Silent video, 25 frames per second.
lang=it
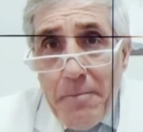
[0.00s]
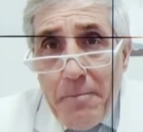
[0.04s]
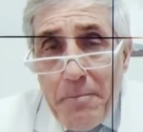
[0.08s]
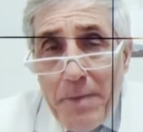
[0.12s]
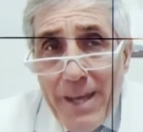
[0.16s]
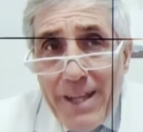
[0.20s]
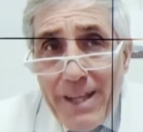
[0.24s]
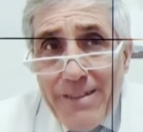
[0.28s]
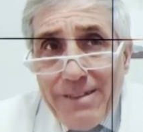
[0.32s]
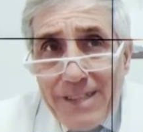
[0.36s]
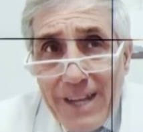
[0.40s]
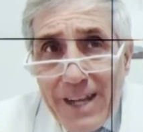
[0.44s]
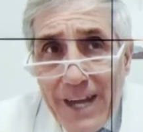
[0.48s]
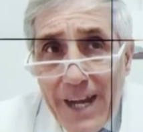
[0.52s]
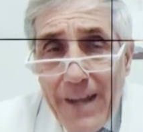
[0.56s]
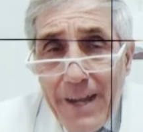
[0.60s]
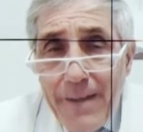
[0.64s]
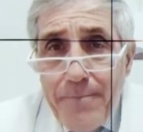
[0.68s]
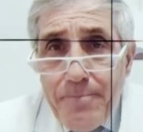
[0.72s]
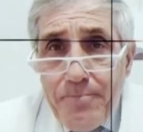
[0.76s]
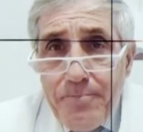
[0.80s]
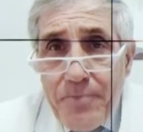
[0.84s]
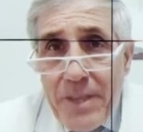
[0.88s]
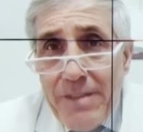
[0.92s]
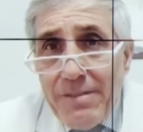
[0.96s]

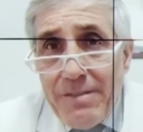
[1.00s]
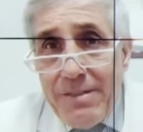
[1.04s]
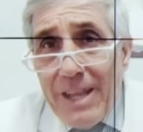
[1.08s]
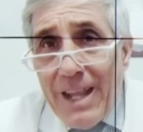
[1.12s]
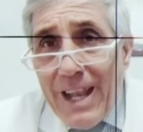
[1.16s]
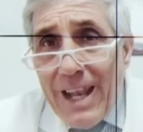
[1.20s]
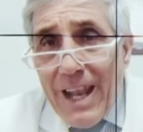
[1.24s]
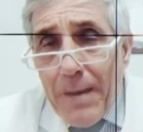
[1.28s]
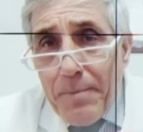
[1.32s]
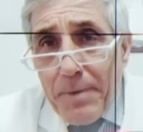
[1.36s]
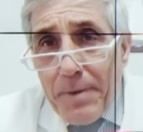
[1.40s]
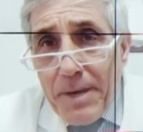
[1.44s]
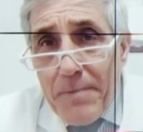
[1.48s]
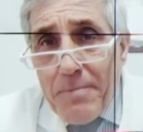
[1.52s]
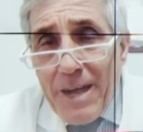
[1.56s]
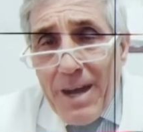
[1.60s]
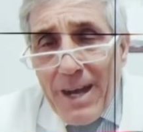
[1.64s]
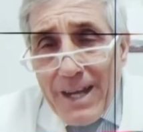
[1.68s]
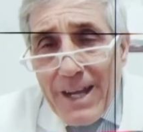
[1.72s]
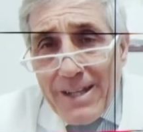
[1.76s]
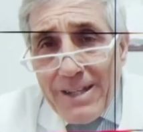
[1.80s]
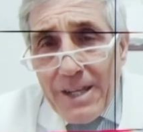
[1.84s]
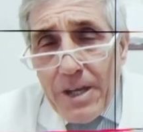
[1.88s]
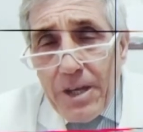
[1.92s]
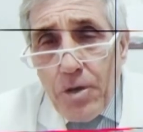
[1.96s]
Mentre nella prima
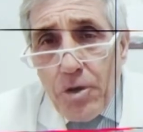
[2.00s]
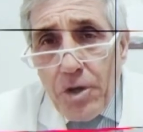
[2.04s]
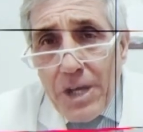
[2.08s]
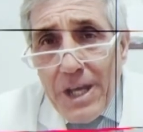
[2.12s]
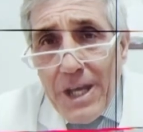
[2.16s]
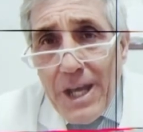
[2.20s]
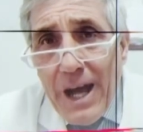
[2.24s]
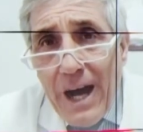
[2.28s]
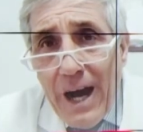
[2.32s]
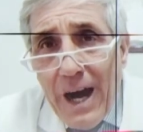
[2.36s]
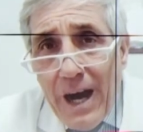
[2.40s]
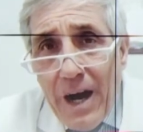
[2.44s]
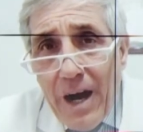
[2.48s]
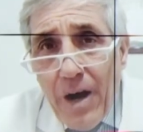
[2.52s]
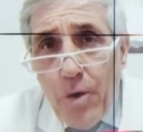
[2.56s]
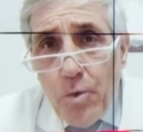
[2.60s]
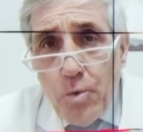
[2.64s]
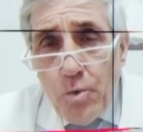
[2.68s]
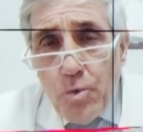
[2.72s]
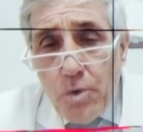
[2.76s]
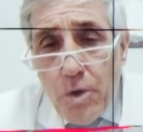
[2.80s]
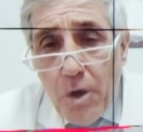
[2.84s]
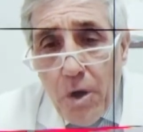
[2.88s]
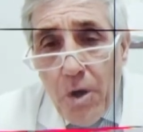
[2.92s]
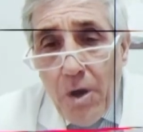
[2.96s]
categoria
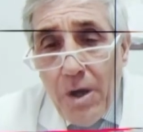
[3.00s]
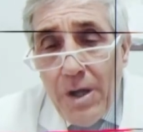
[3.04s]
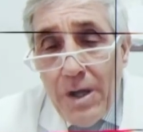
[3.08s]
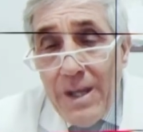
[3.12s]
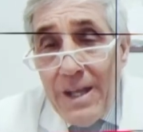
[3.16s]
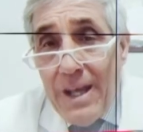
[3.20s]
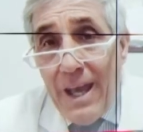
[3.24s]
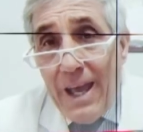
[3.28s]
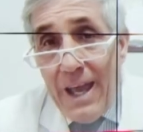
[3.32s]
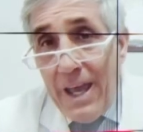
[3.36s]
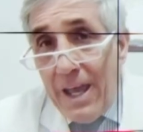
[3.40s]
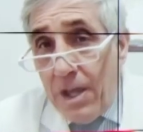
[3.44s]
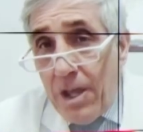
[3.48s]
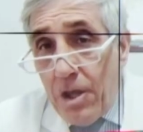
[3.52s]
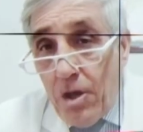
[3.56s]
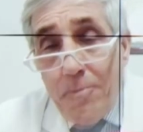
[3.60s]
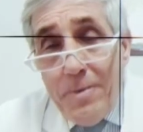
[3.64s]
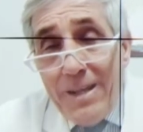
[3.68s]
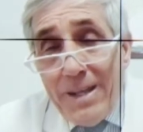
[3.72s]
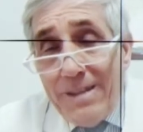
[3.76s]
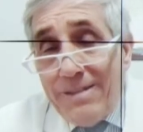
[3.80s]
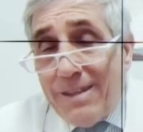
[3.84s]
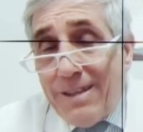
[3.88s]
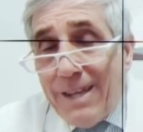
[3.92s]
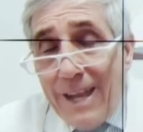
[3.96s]
A1 io
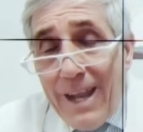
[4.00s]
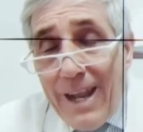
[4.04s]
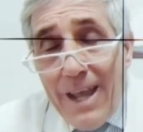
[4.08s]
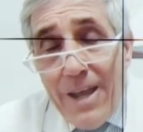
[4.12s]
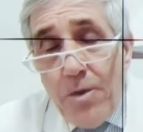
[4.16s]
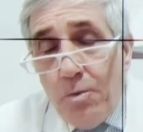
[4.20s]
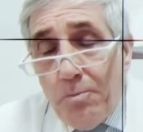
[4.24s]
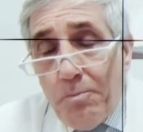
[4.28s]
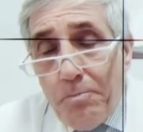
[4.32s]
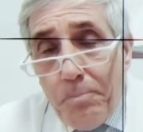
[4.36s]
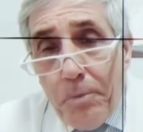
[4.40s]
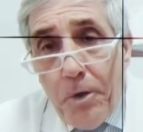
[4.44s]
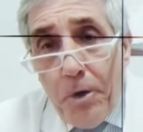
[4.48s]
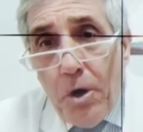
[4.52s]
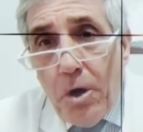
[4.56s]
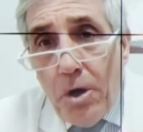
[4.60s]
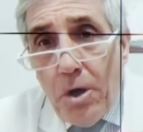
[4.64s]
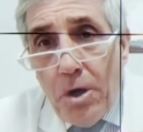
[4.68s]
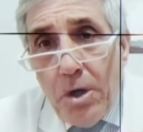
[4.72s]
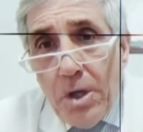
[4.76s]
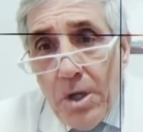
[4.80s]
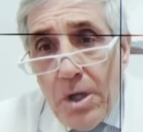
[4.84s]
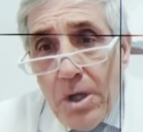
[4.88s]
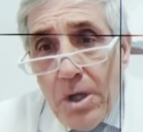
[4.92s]
metterei un po'